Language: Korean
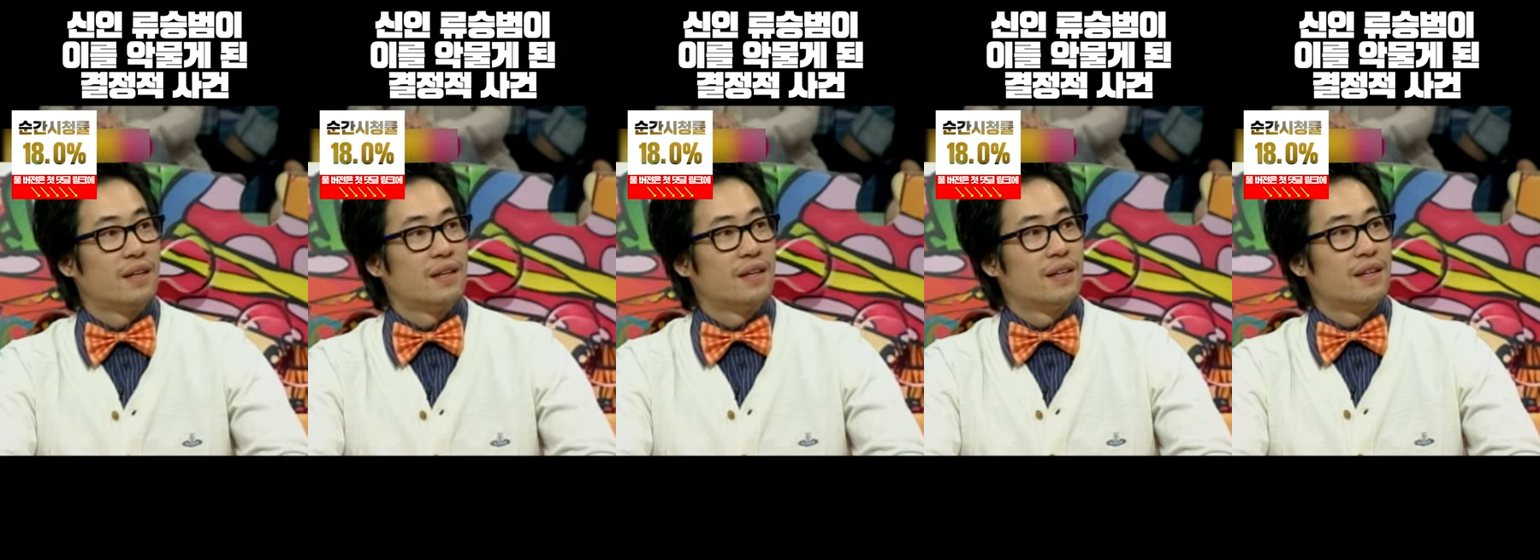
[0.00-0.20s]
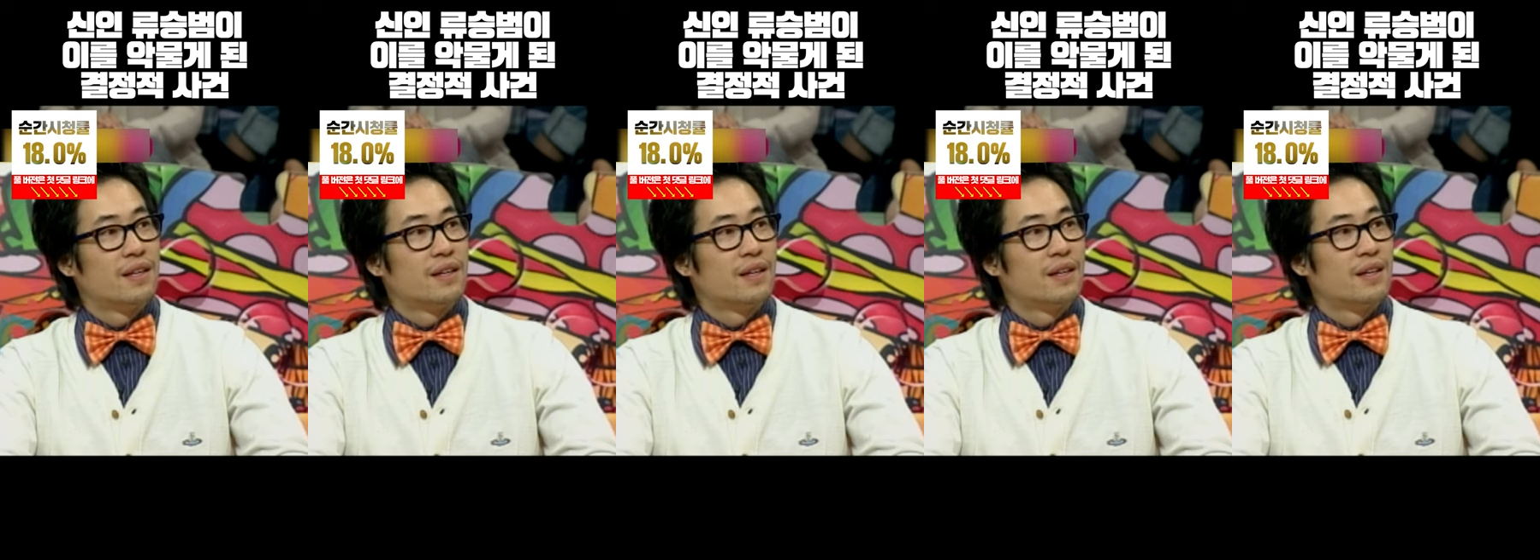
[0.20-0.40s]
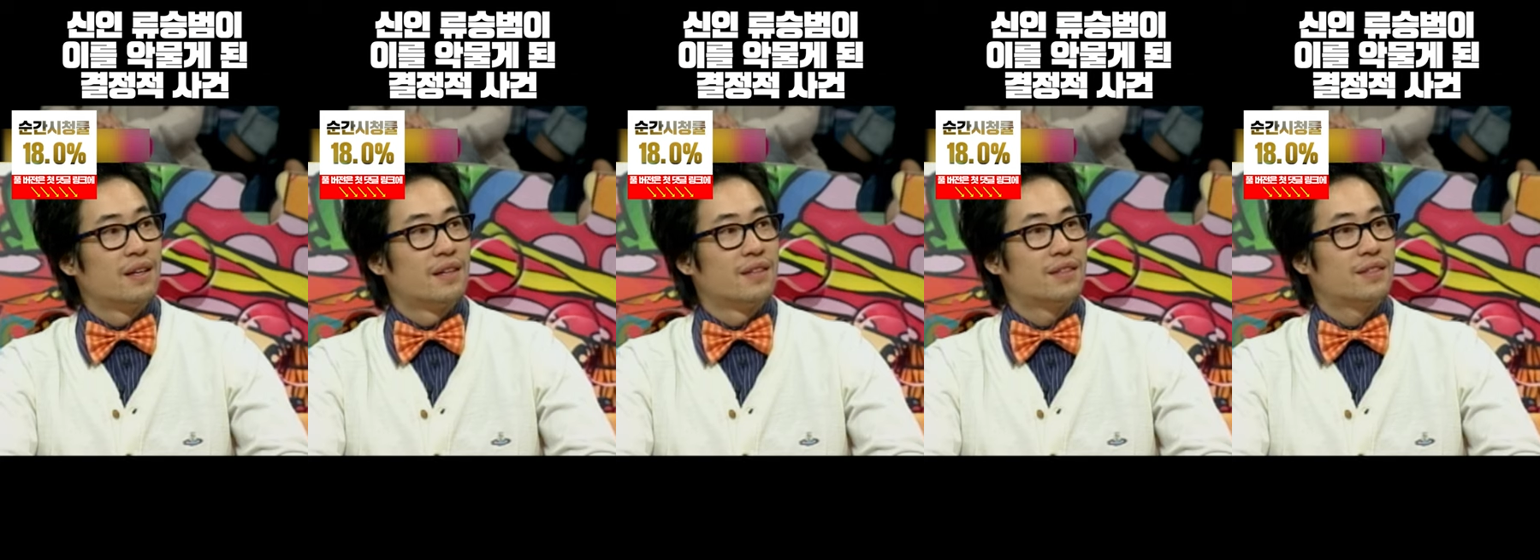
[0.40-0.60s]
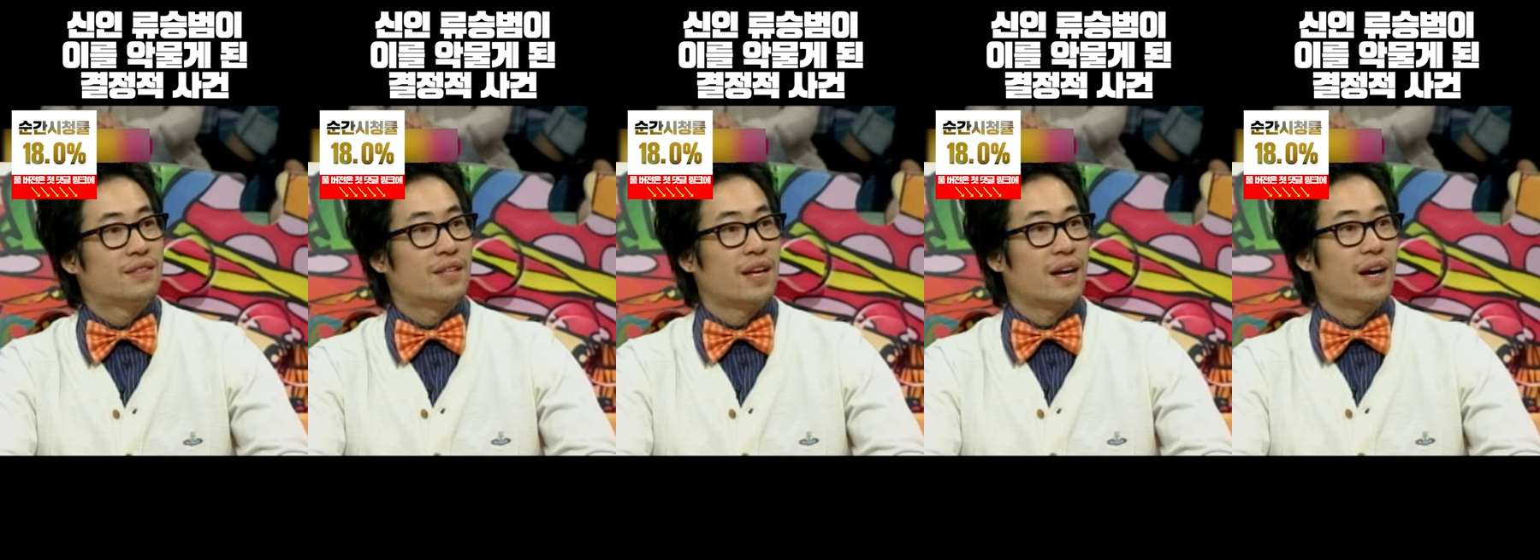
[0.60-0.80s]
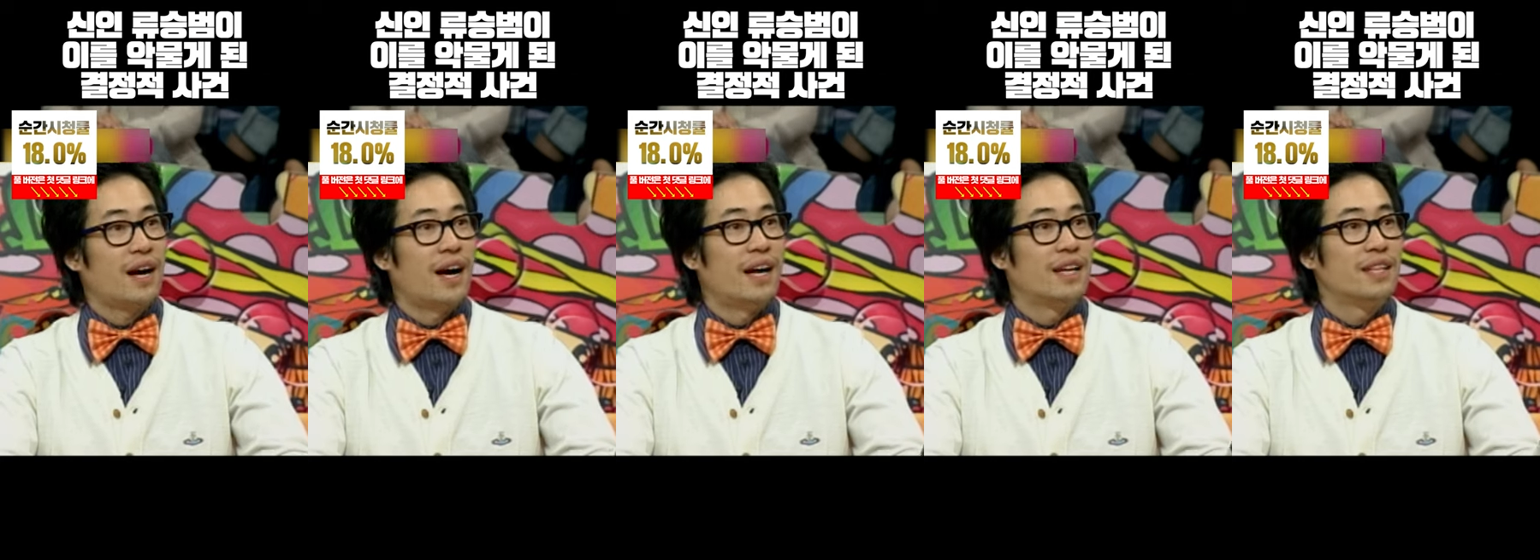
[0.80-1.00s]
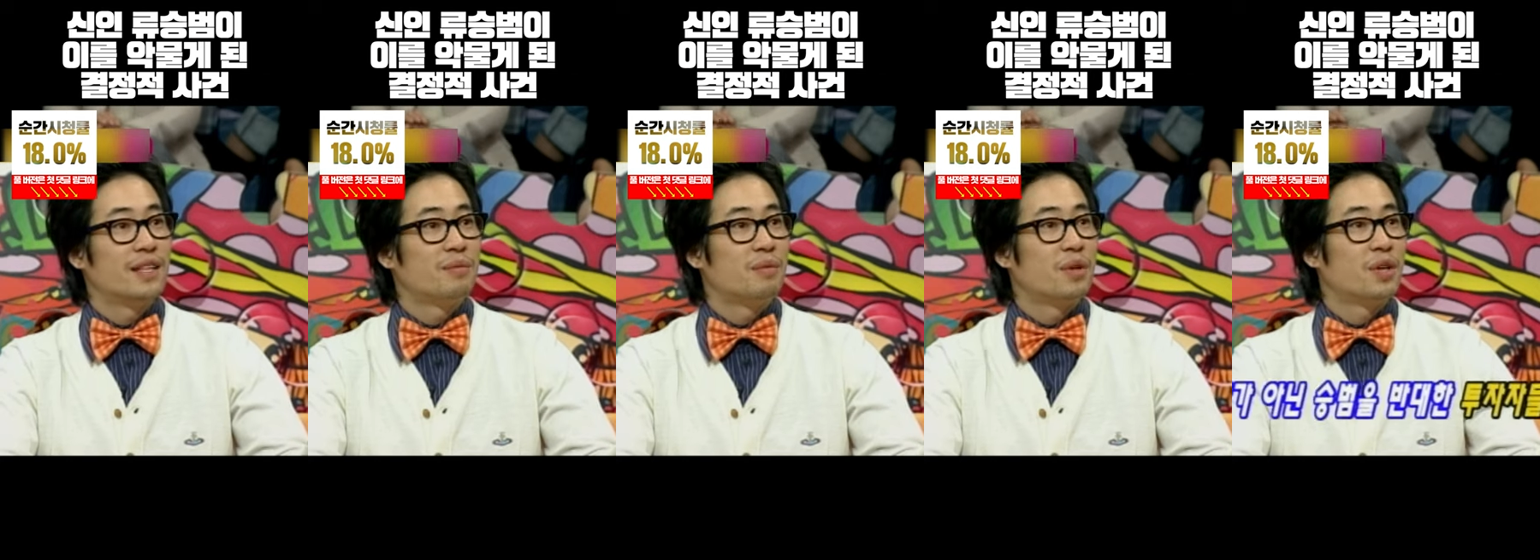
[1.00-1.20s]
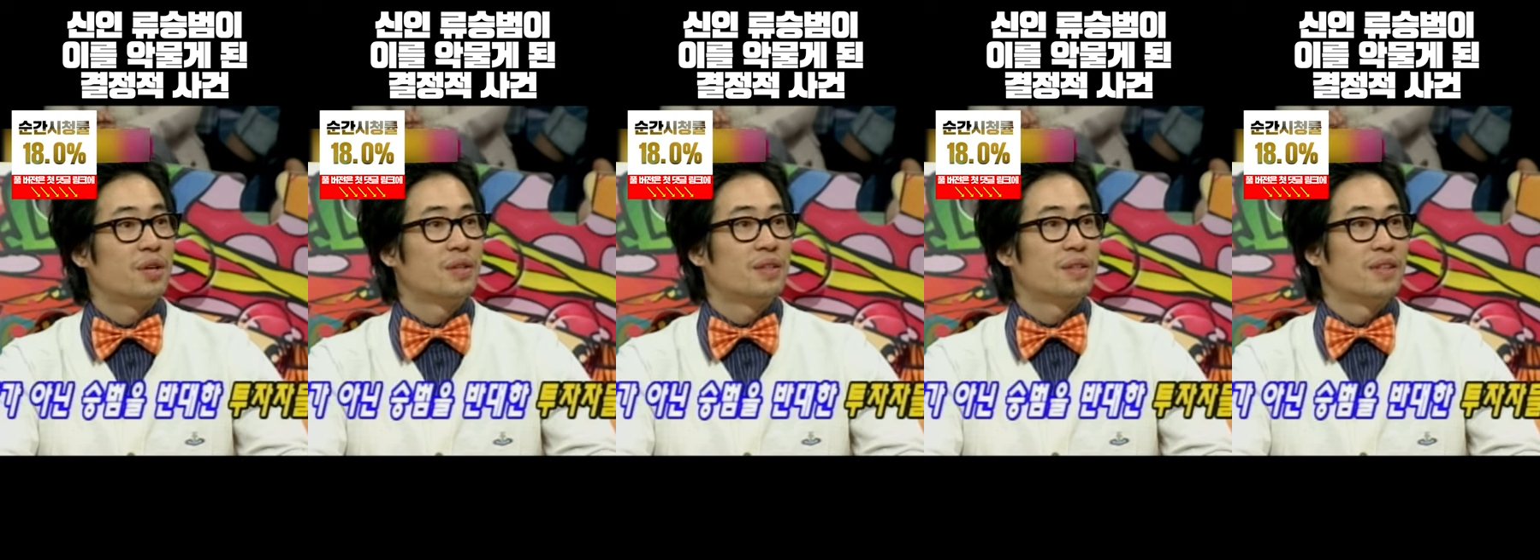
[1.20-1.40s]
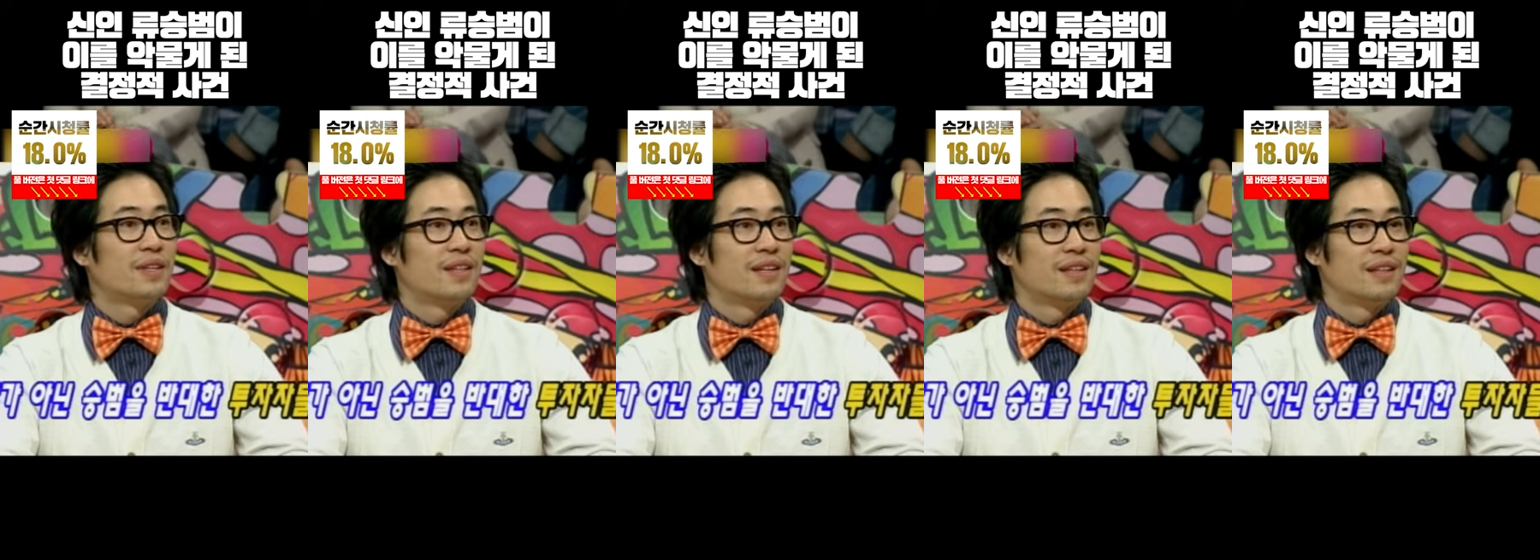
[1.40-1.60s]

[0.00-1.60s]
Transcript: 음. 스타가 아니면